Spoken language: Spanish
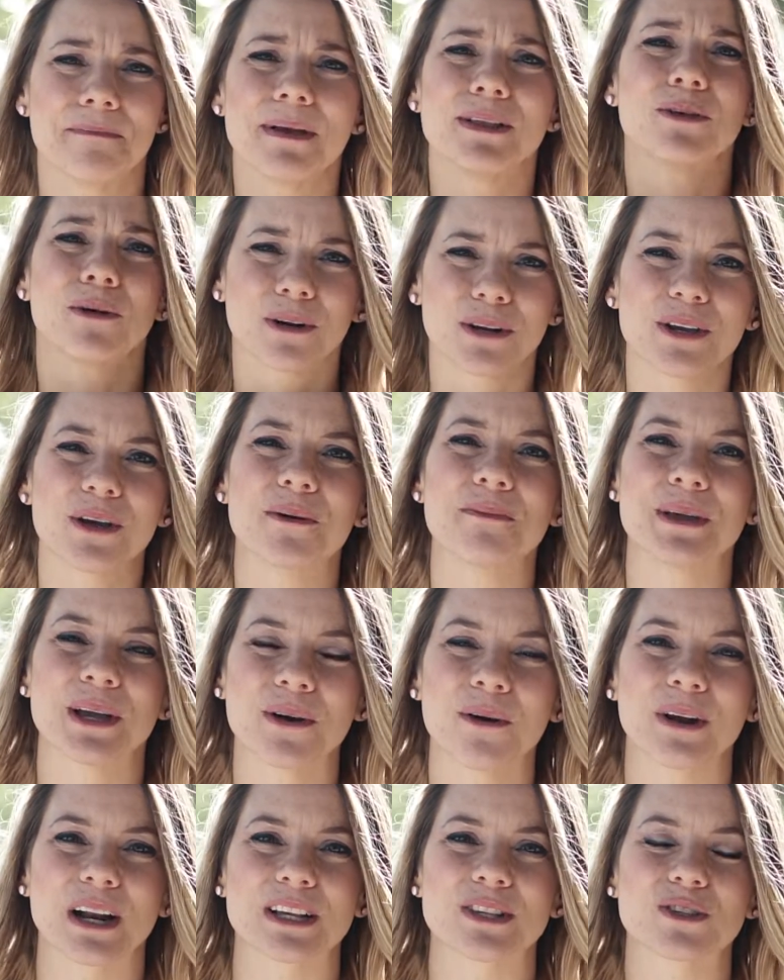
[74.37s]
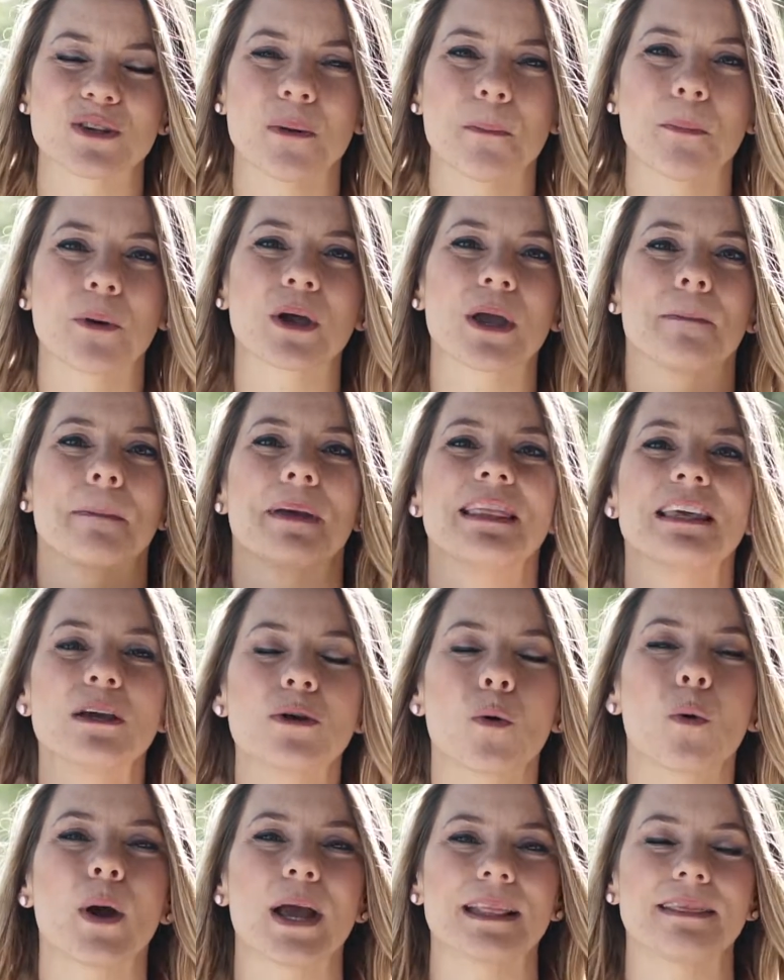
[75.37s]
me dolió mi corazón porque me
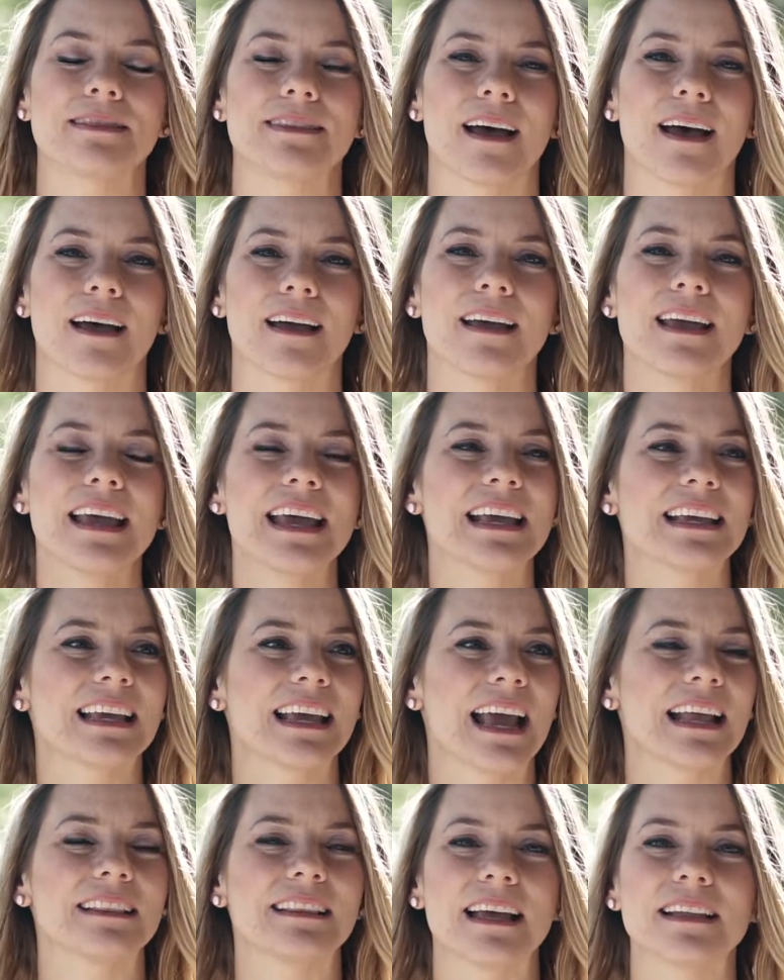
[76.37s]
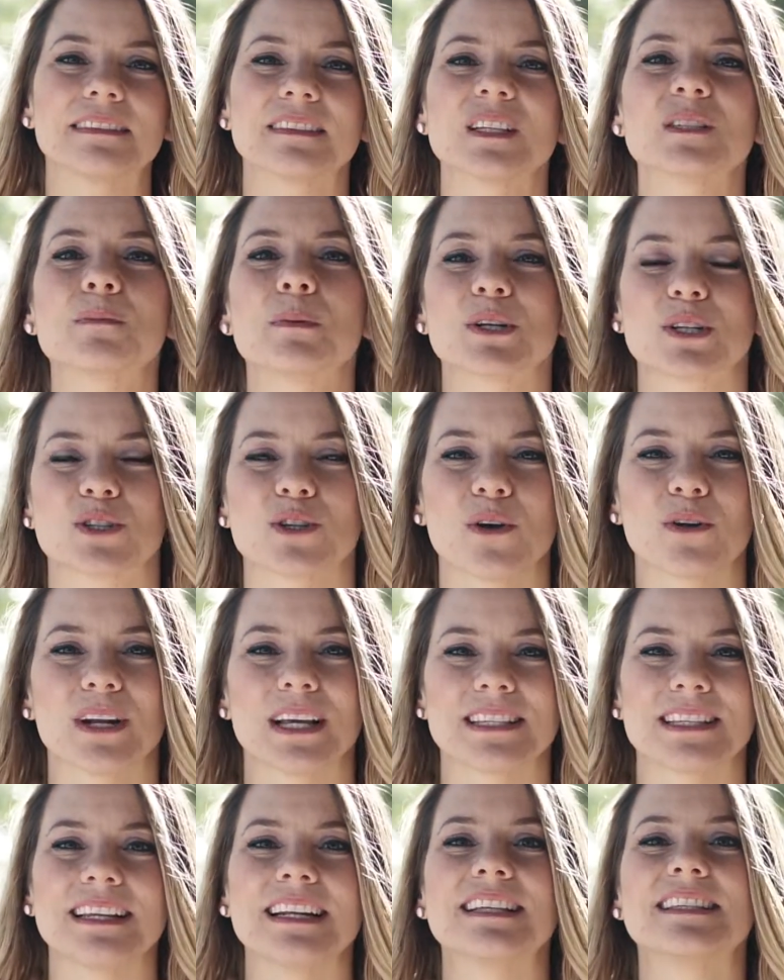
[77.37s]
di cuenta que hay tantas
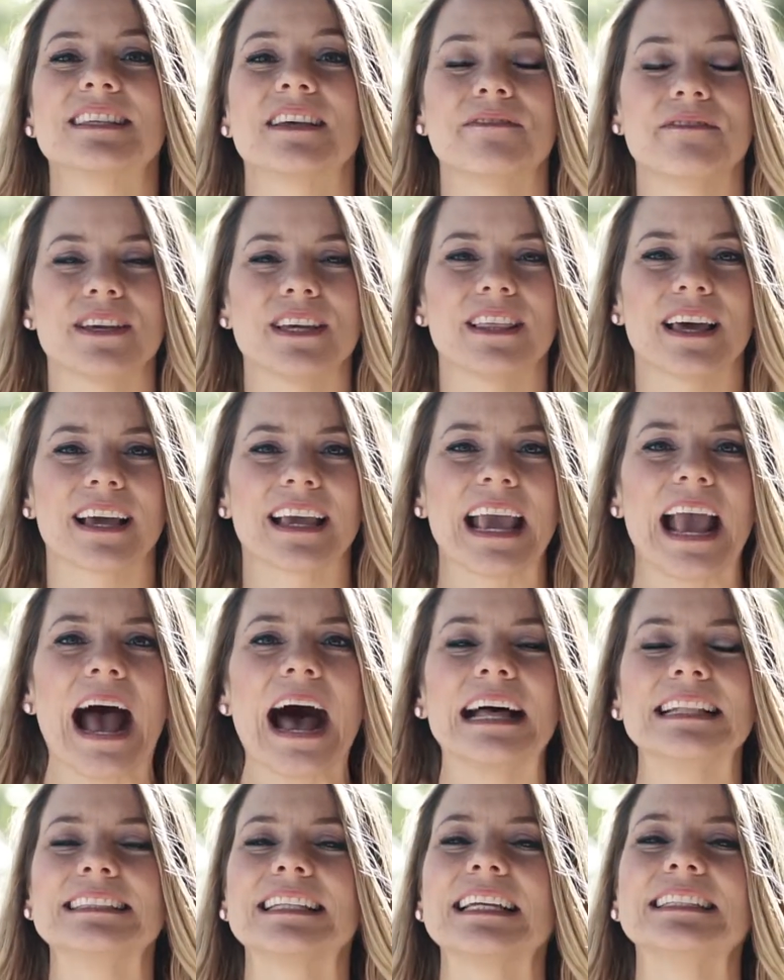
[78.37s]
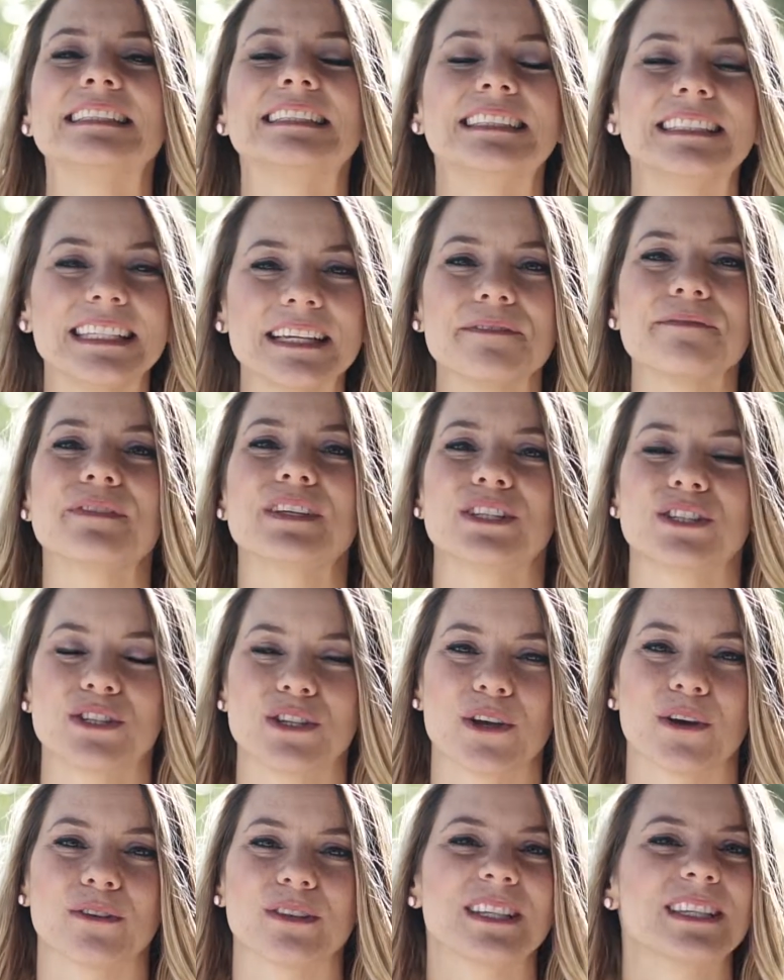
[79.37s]
personas en esta vida que andan sin
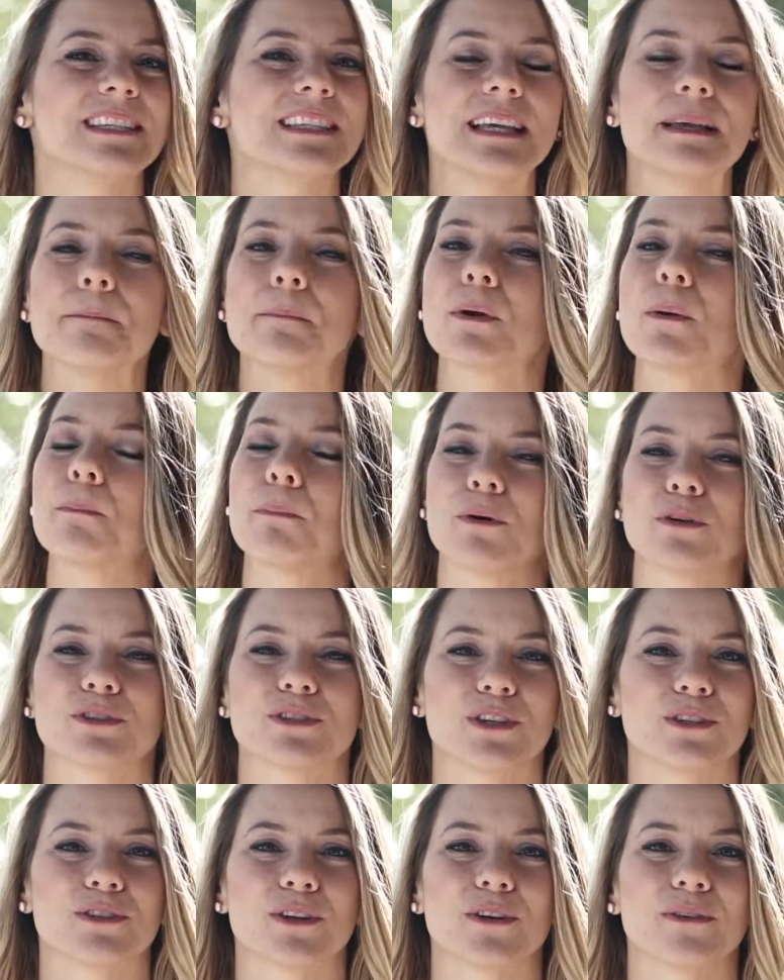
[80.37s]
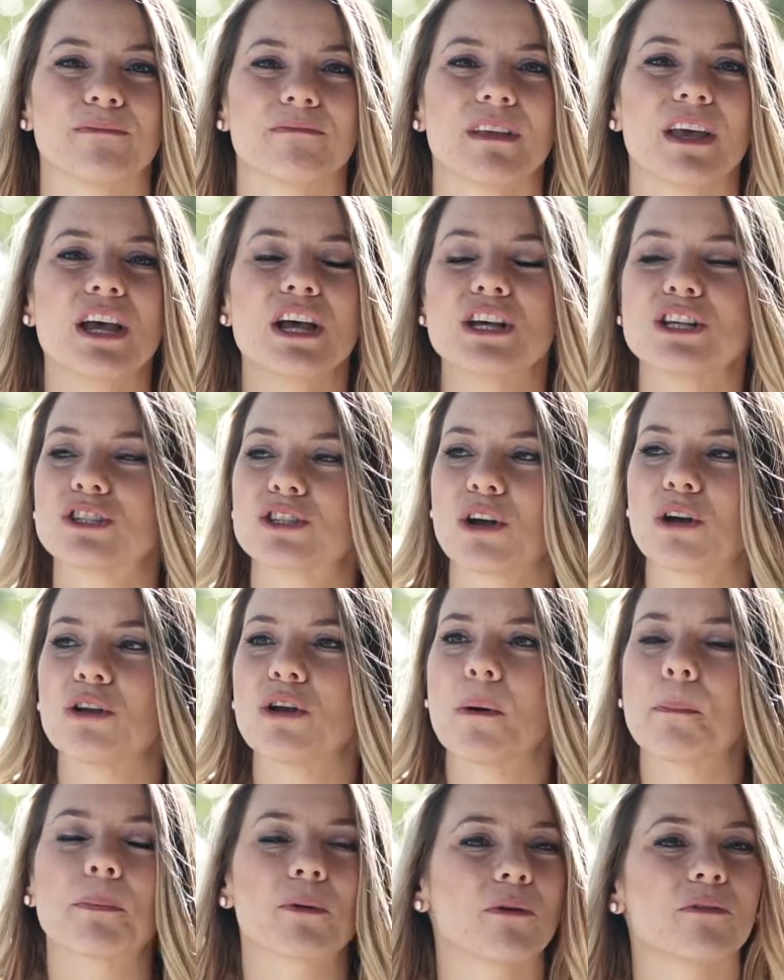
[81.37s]
visión, sin propósito,
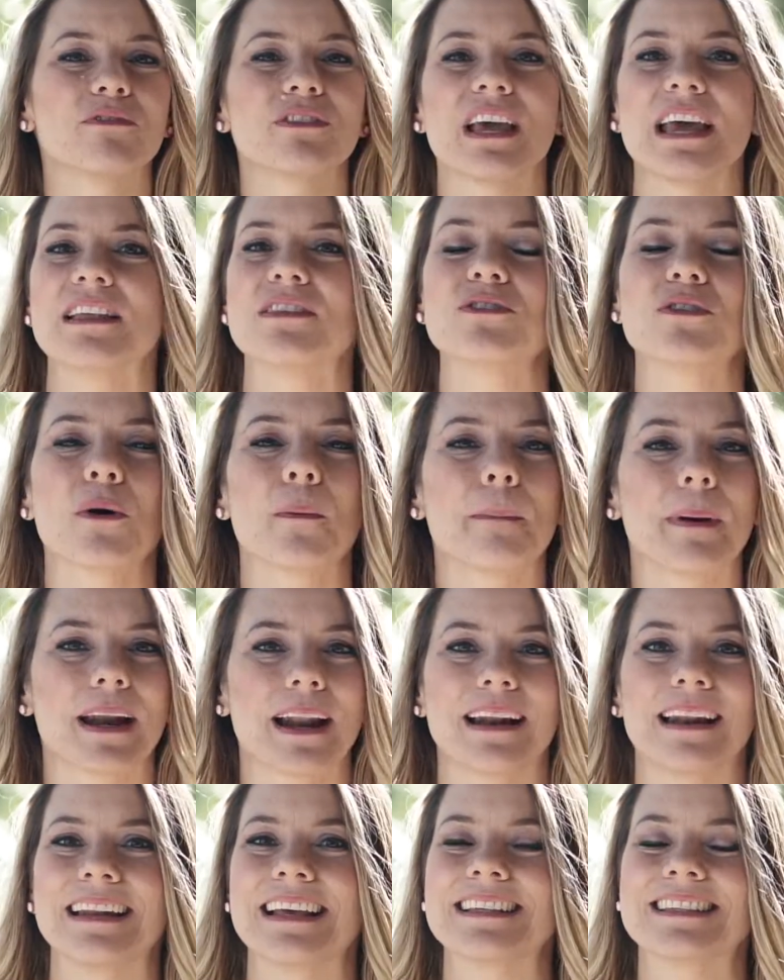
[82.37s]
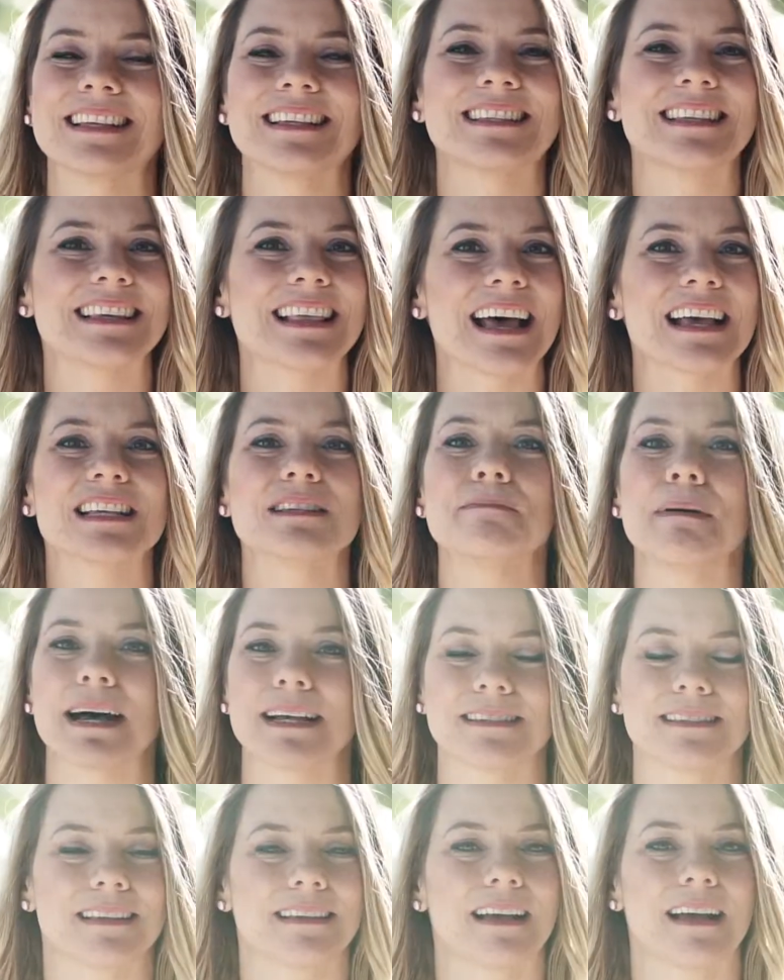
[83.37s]
solo proviendo para necesidades
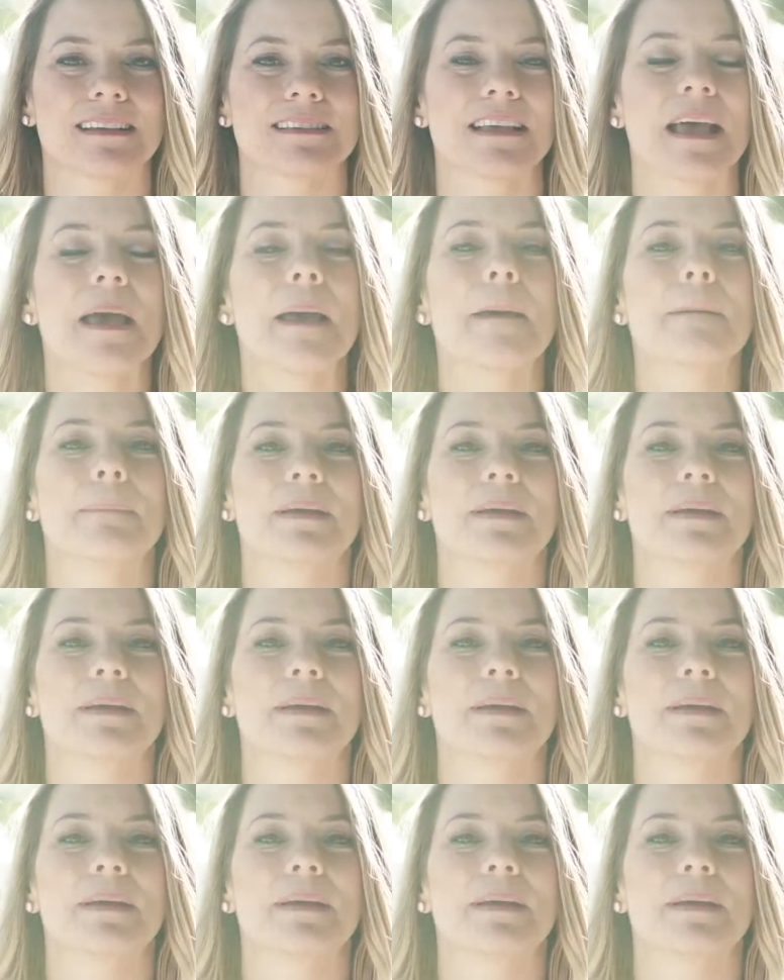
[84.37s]
básicas.